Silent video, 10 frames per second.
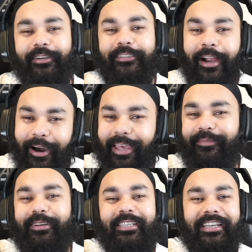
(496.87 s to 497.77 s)
ढाई
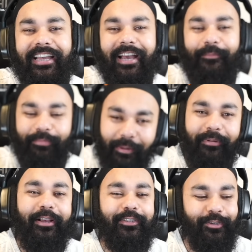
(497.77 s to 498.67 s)
बजे है
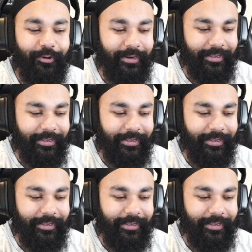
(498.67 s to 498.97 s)
पब्लिक सो रही